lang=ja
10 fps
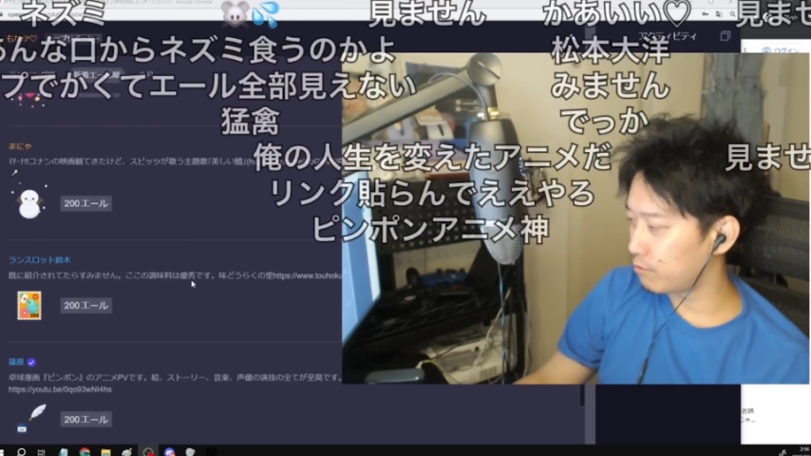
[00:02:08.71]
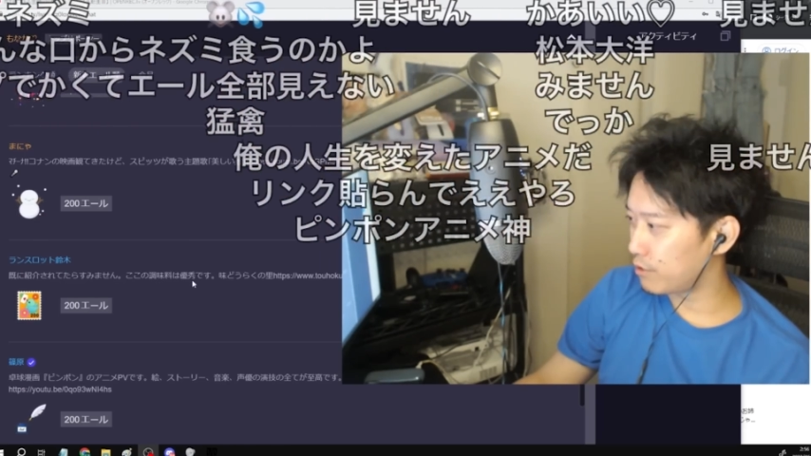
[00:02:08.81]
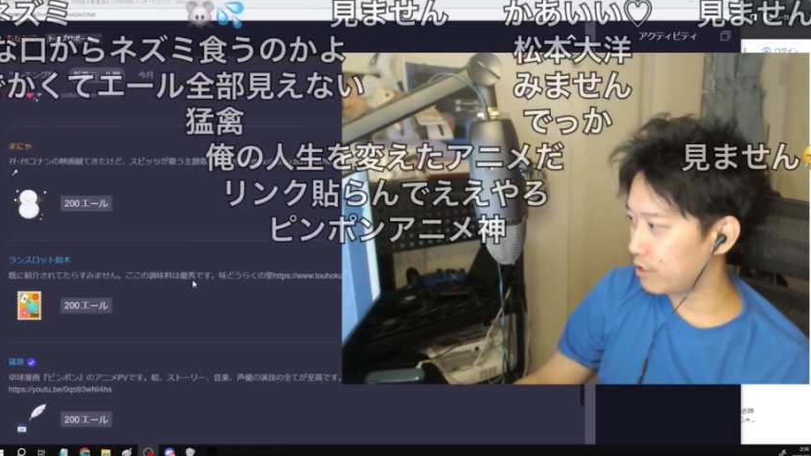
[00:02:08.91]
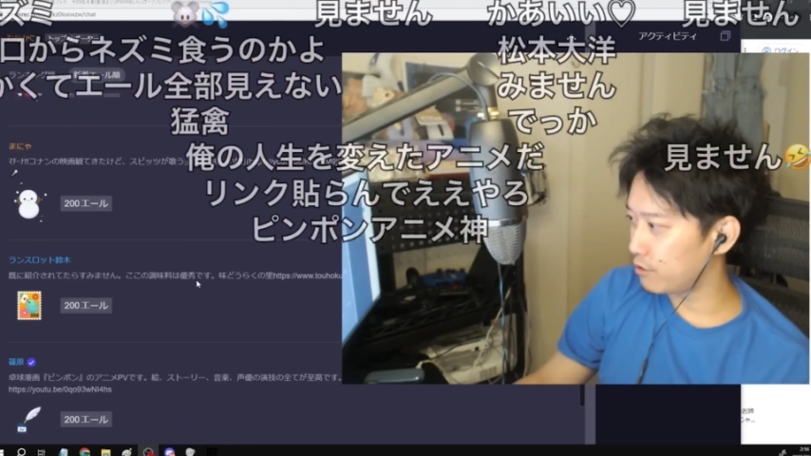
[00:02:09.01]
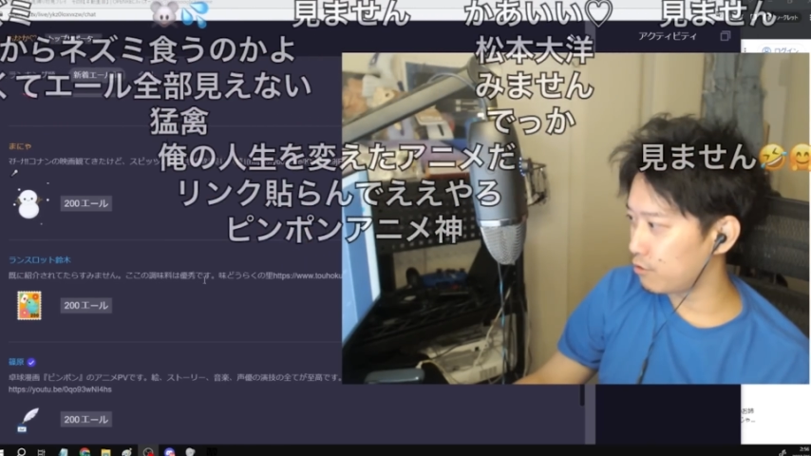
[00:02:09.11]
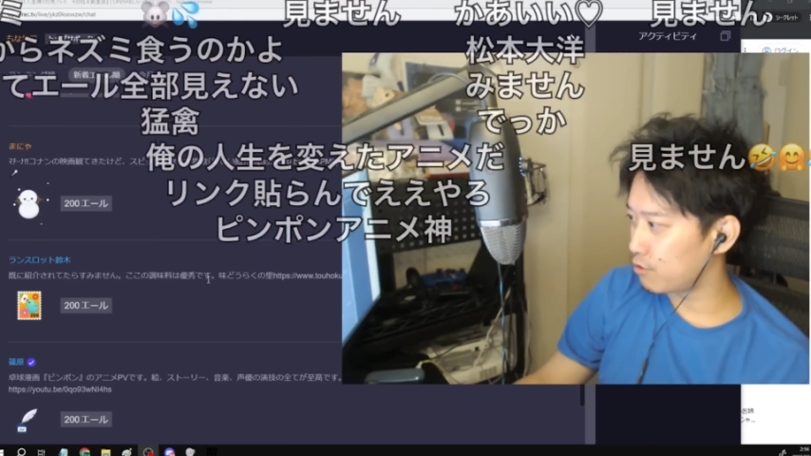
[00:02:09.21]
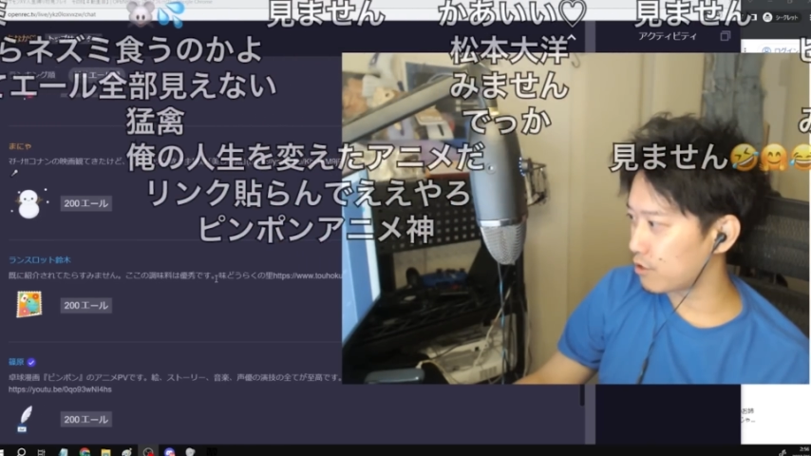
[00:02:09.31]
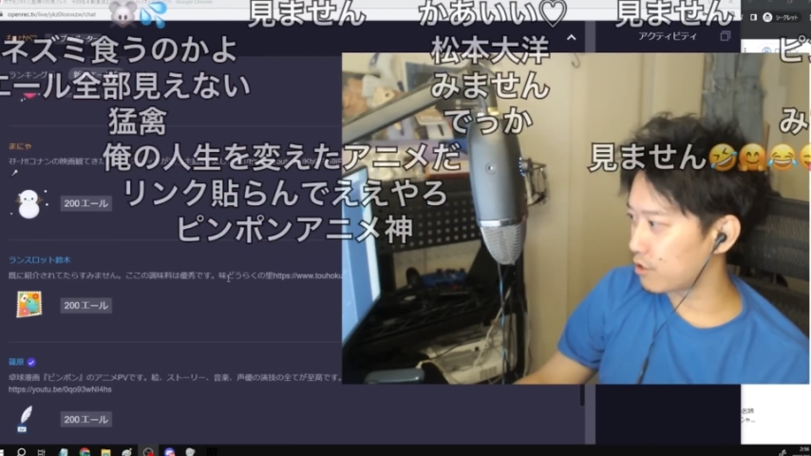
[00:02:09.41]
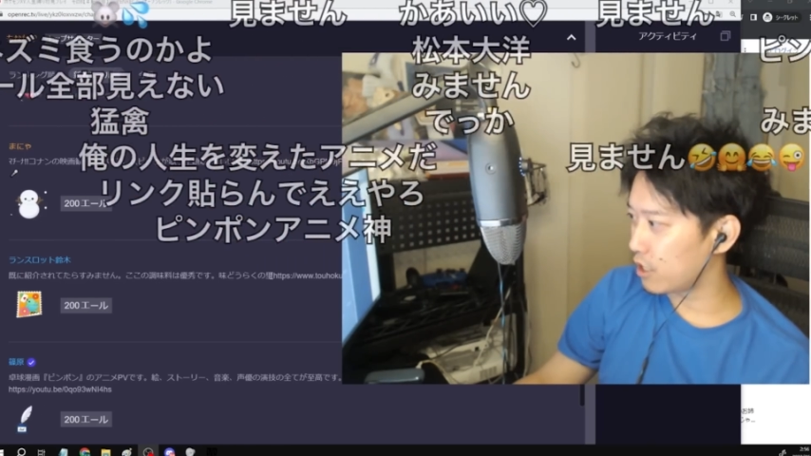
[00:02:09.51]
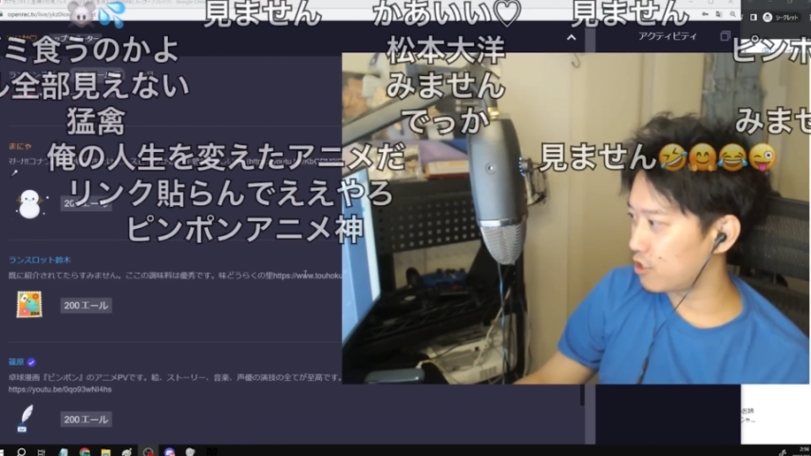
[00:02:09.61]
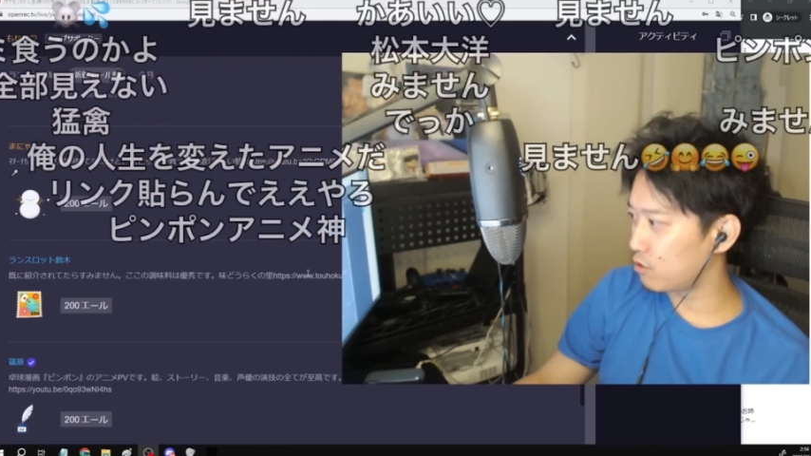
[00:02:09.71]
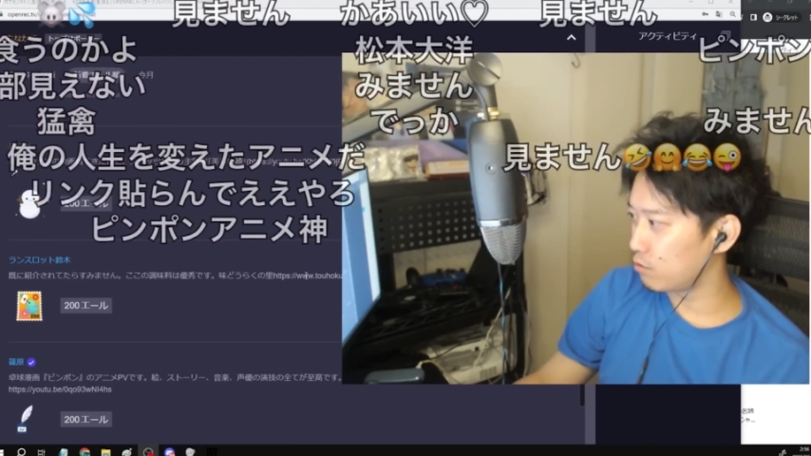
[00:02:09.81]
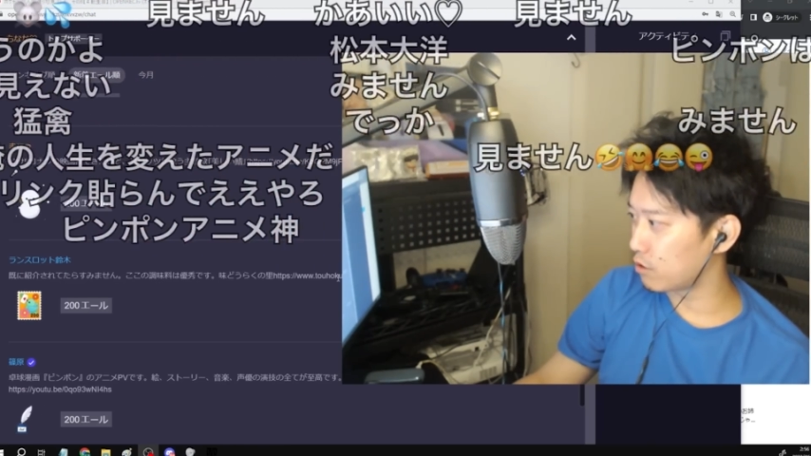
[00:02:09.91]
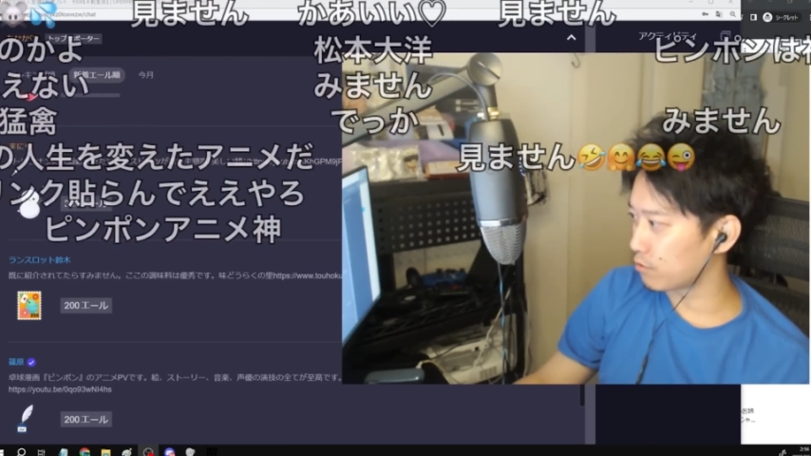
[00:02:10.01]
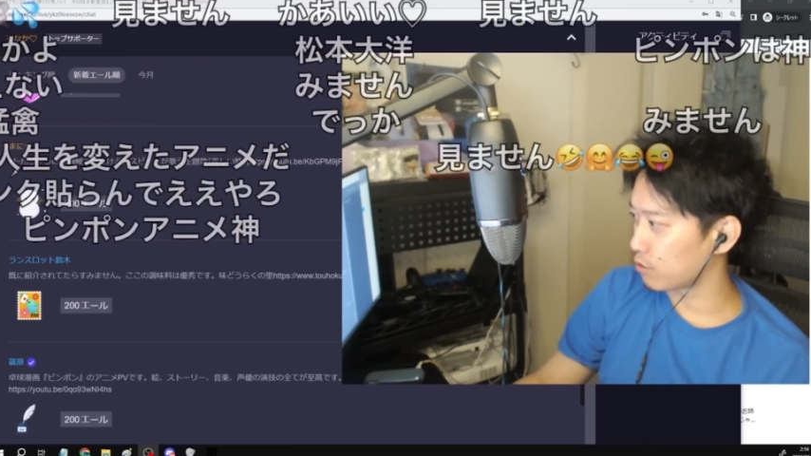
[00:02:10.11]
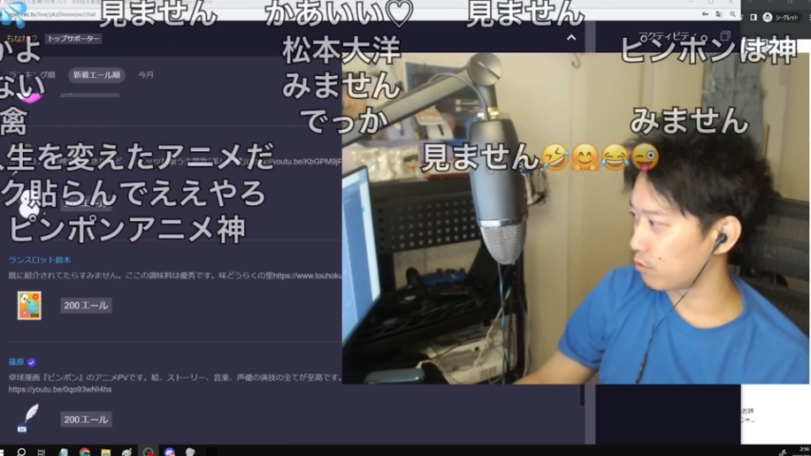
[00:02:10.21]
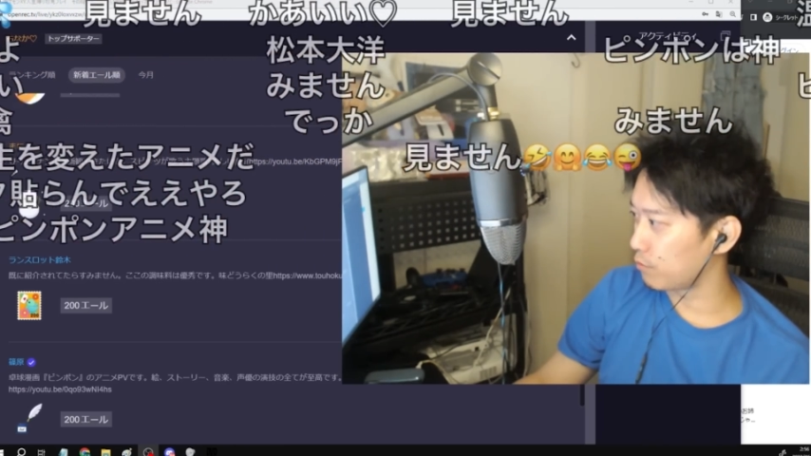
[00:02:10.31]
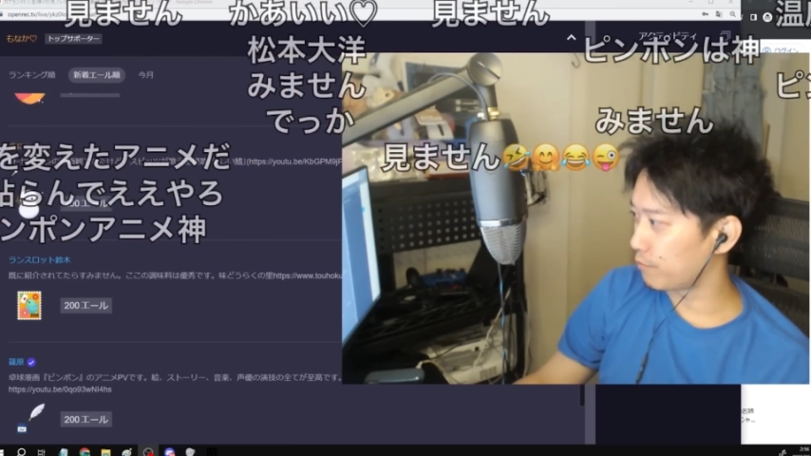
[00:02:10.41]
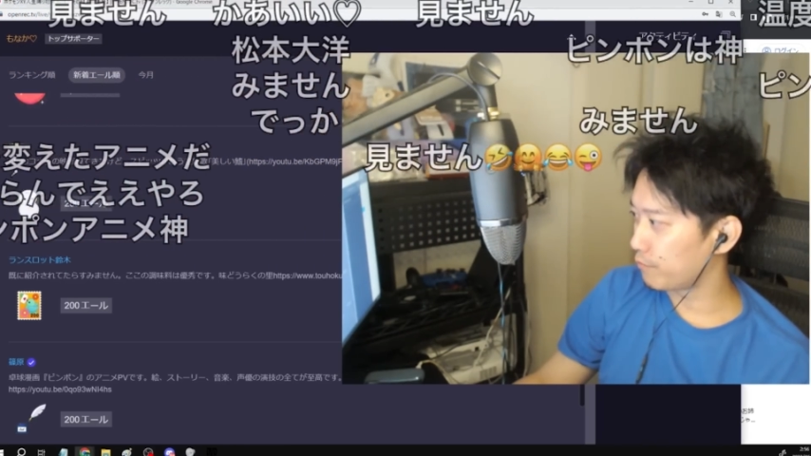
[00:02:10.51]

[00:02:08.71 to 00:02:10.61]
は優秀です。味道楽の里。